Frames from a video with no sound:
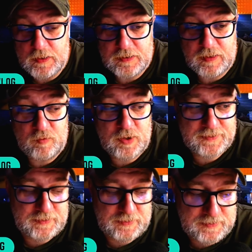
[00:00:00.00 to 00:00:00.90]
Dla
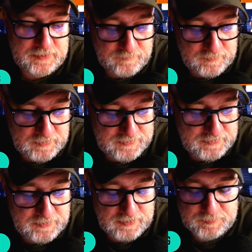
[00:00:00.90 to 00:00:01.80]
władzy to jest
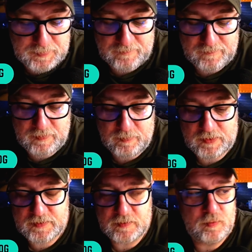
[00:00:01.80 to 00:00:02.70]
rewelacyjna sprawa,
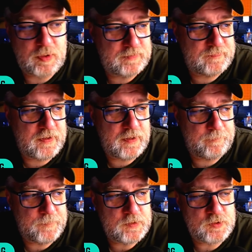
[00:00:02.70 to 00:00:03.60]
bardzo
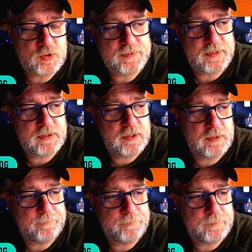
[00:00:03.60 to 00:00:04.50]
ułatwia
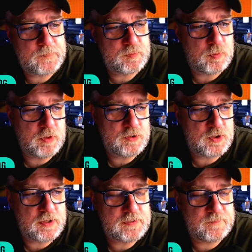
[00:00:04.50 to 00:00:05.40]
rządzenie
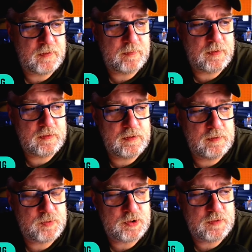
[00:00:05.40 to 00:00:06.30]
społeczeństwem
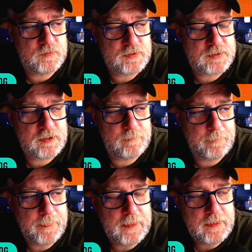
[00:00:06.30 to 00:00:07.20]
i przede
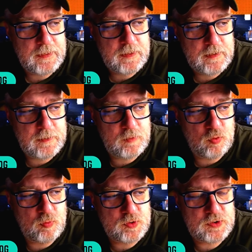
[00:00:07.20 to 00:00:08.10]
wszystkim y,
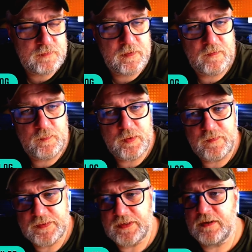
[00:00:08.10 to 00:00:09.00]
umożliwia
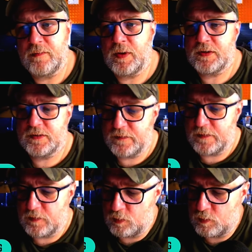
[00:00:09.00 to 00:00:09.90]
wprowadzanie bardzo
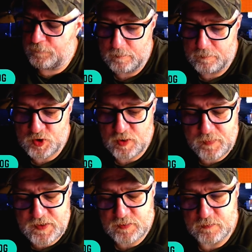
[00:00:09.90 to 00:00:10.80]
wielu
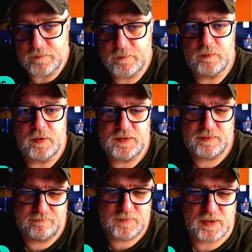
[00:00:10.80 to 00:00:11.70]
przepisów, które
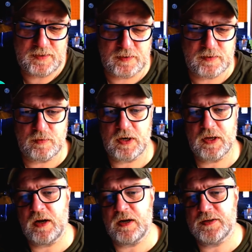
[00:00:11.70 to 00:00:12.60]
często są
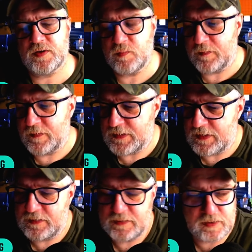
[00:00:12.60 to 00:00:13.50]
nielegalne, są
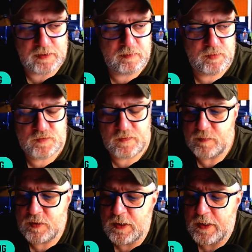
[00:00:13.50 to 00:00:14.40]
wprowadzane tylnymi
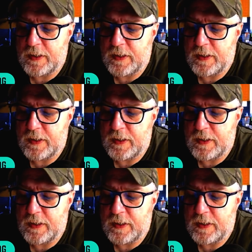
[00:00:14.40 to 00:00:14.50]
drzwiami,